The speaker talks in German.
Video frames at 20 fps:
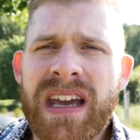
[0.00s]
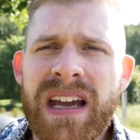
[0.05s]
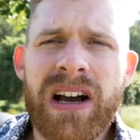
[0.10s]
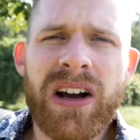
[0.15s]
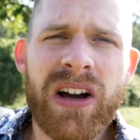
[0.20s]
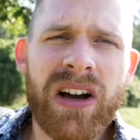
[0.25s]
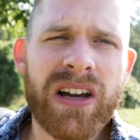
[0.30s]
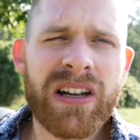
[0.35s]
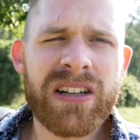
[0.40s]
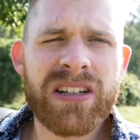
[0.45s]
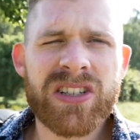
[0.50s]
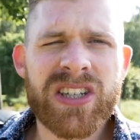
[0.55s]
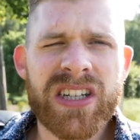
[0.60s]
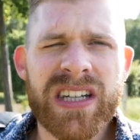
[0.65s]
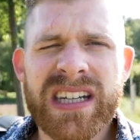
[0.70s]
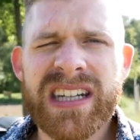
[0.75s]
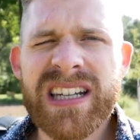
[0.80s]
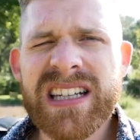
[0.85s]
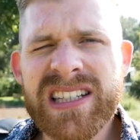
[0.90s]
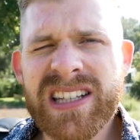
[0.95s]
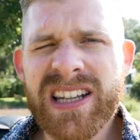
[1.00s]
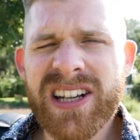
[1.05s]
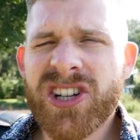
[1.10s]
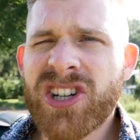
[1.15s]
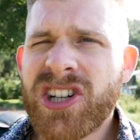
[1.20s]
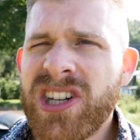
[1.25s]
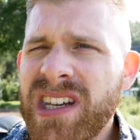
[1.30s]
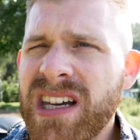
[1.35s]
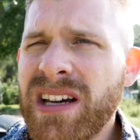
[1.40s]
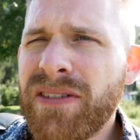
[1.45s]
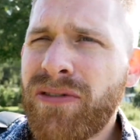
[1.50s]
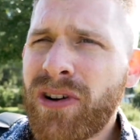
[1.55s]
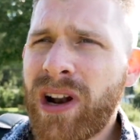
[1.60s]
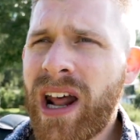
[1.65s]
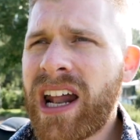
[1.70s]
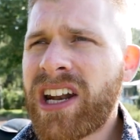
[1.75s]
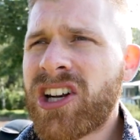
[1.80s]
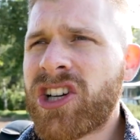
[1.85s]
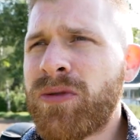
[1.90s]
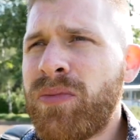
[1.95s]
und das Geschirr
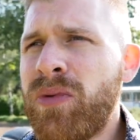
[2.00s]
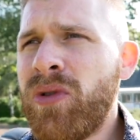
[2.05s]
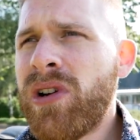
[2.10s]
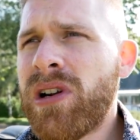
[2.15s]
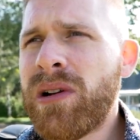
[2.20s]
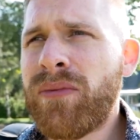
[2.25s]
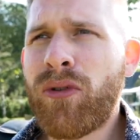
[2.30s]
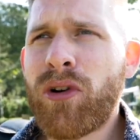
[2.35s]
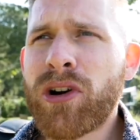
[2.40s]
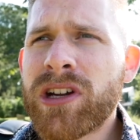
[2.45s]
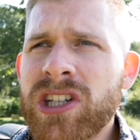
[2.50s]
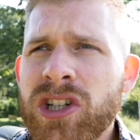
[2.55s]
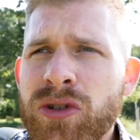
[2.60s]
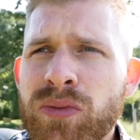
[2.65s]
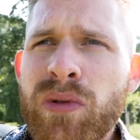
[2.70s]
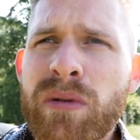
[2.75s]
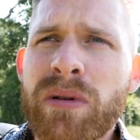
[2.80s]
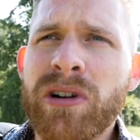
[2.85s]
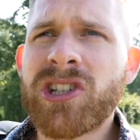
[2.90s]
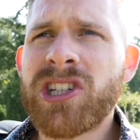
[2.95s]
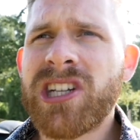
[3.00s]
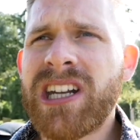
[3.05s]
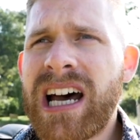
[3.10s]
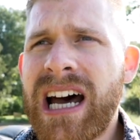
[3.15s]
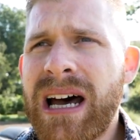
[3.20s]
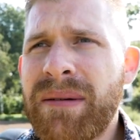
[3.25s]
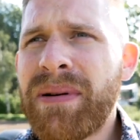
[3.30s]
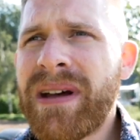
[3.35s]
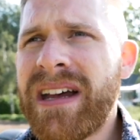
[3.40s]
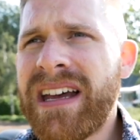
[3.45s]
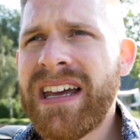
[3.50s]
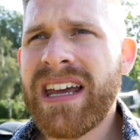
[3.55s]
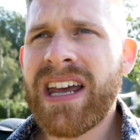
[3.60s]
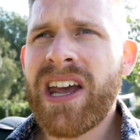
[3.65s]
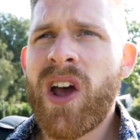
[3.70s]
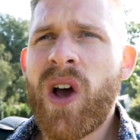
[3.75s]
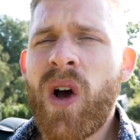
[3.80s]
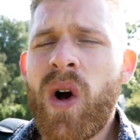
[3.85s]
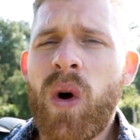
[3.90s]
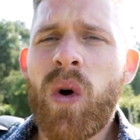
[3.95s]
von Hand spülen, obwohl ich eine Spülmaschine habe
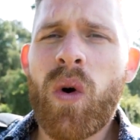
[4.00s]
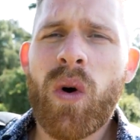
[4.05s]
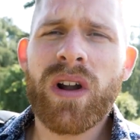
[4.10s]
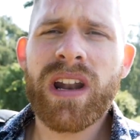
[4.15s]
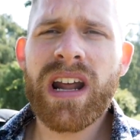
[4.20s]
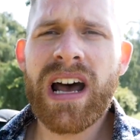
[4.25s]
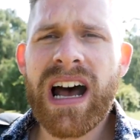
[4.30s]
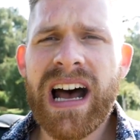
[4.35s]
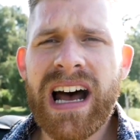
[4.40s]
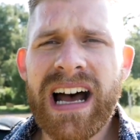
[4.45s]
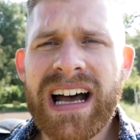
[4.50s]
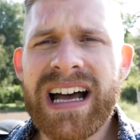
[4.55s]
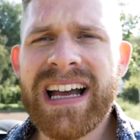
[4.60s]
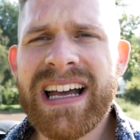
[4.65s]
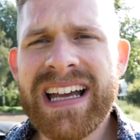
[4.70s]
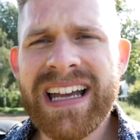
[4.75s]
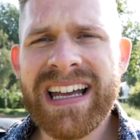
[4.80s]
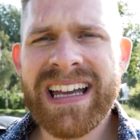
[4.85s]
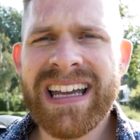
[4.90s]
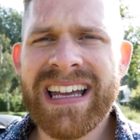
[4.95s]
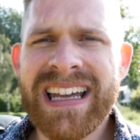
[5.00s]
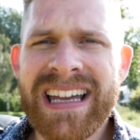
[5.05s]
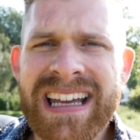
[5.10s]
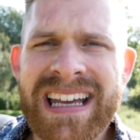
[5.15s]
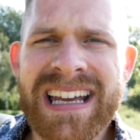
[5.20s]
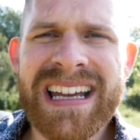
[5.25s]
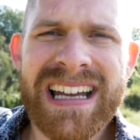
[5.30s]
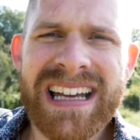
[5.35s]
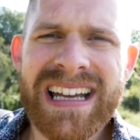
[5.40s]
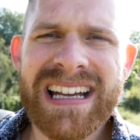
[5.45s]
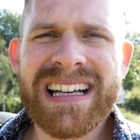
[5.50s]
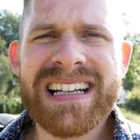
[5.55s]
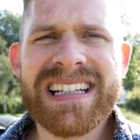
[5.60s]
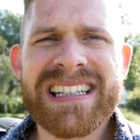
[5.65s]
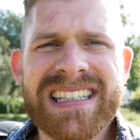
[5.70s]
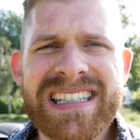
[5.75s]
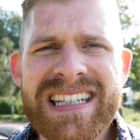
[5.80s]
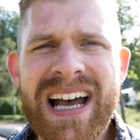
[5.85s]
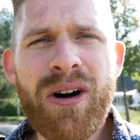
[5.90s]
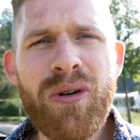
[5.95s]
oder äh,
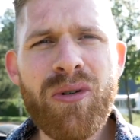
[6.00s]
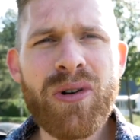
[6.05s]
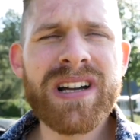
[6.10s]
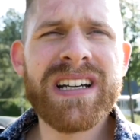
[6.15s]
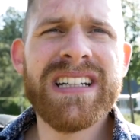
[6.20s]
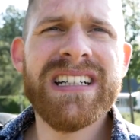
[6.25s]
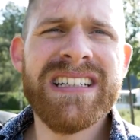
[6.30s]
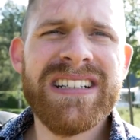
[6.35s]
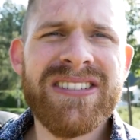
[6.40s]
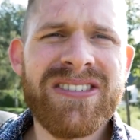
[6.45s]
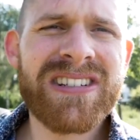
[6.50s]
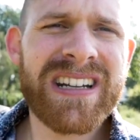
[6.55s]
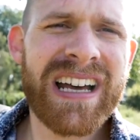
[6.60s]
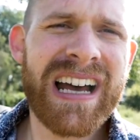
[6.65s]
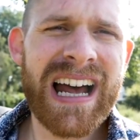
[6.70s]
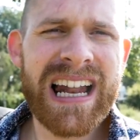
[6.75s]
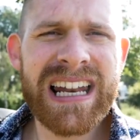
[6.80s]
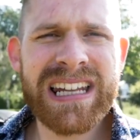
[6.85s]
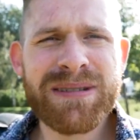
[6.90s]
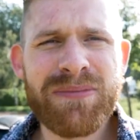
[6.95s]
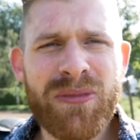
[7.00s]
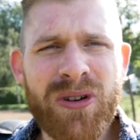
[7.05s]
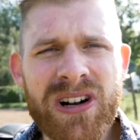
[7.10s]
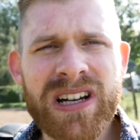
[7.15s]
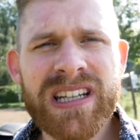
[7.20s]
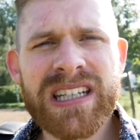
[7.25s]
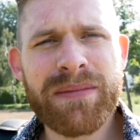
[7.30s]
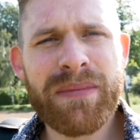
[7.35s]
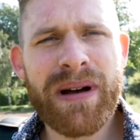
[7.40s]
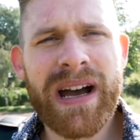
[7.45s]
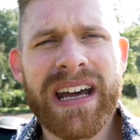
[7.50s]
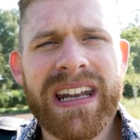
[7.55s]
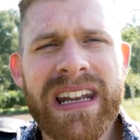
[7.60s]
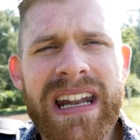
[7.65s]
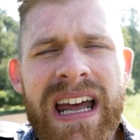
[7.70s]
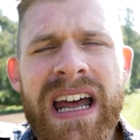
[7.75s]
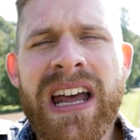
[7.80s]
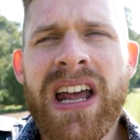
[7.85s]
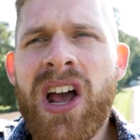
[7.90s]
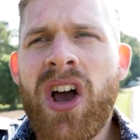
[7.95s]
saugen oder alles Mögliche
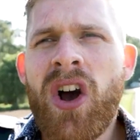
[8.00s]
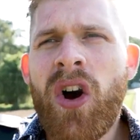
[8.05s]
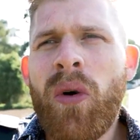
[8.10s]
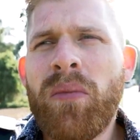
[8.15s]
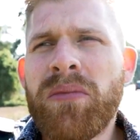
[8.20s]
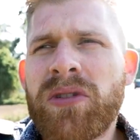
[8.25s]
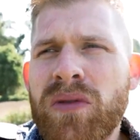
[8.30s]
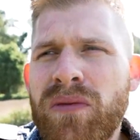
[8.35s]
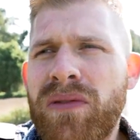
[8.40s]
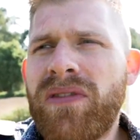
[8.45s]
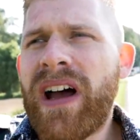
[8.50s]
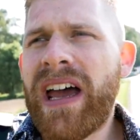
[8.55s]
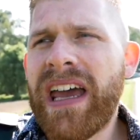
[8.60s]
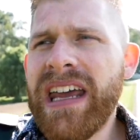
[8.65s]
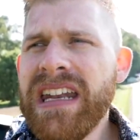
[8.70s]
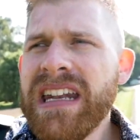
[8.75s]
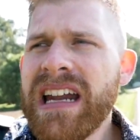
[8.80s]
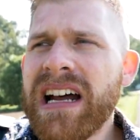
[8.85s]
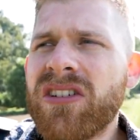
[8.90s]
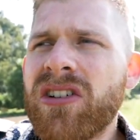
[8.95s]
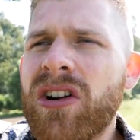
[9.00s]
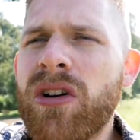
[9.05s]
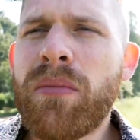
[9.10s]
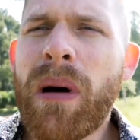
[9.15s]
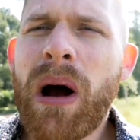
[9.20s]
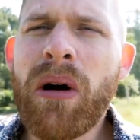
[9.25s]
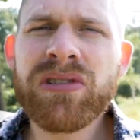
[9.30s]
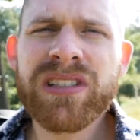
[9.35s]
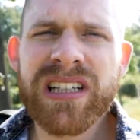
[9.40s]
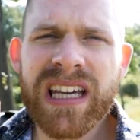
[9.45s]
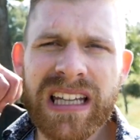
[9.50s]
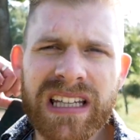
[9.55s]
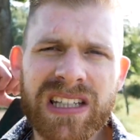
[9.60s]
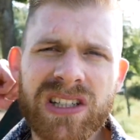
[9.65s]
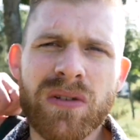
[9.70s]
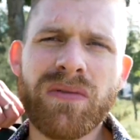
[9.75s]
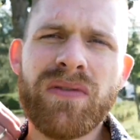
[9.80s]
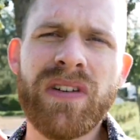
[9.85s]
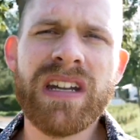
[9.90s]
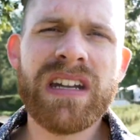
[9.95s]
machen, um zu verhindern oder um Ausreden
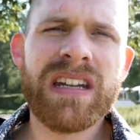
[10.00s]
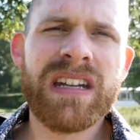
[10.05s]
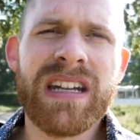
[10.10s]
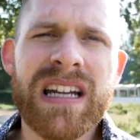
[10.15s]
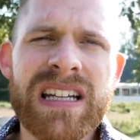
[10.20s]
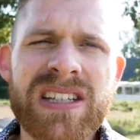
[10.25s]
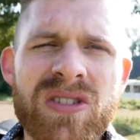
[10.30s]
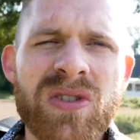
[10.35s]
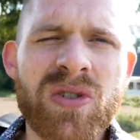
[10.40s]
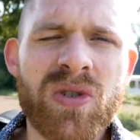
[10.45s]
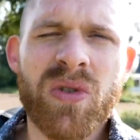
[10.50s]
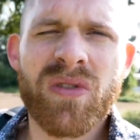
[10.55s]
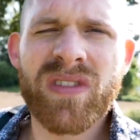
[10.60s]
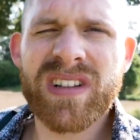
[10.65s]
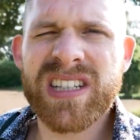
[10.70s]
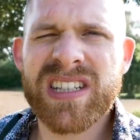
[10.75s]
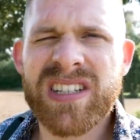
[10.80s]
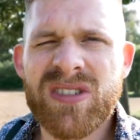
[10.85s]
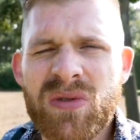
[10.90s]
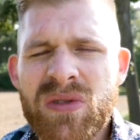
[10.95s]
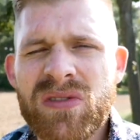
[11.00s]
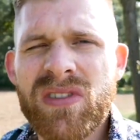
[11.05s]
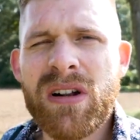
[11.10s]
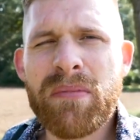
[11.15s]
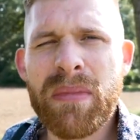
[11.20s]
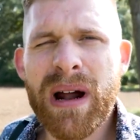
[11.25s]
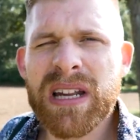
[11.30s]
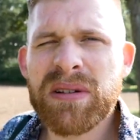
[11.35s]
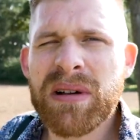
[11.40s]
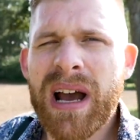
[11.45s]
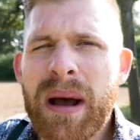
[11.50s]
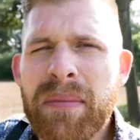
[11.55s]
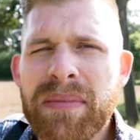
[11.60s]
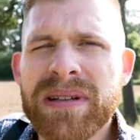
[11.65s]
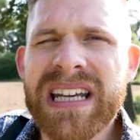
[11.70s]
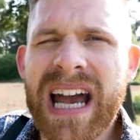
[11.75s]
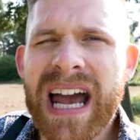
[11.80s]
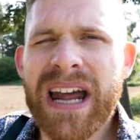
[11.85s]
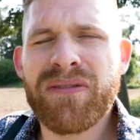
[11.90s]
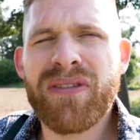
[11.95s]
zu finden, das zu tun, was ich tun will. Manchmal habe
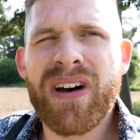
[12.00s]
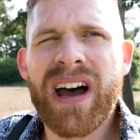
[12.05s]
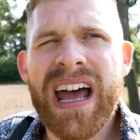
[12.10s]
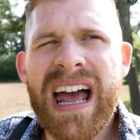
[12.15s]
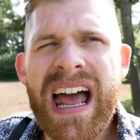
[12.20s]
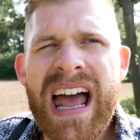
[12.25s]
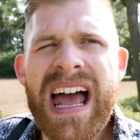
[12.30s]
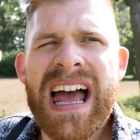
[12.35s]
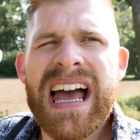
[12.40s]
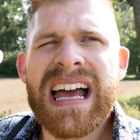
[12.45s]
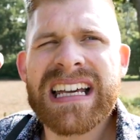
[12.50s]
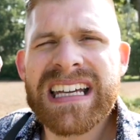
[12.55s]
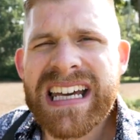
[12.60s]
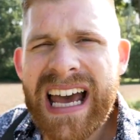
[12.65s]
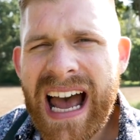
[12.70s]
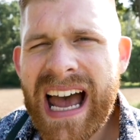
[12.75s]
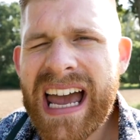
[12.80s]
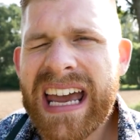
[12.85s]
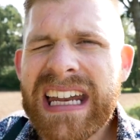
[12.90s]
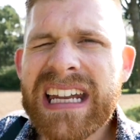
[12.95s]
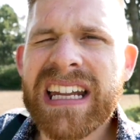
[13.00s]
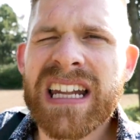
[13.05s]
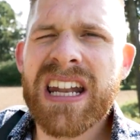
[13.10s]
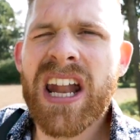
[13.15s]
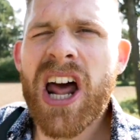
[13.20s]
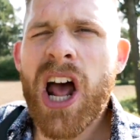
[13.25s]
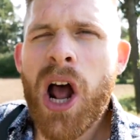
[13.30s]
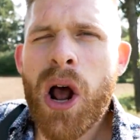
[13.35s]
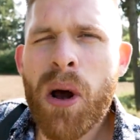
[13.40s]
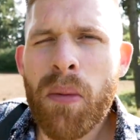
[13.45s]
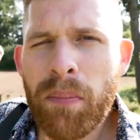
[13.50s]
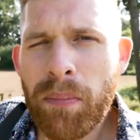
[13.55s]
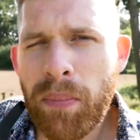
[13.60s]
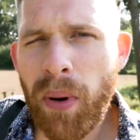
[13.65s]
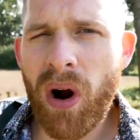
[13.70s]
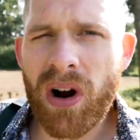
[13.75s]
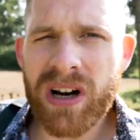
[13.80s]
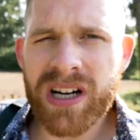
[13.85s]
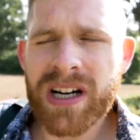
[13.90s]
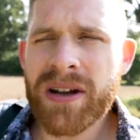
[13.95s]
ich einfach keinen
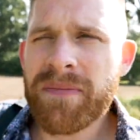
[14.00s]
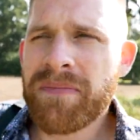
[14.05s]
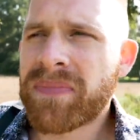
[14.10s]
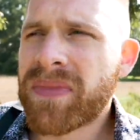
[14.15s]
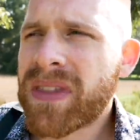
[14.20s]
Bock.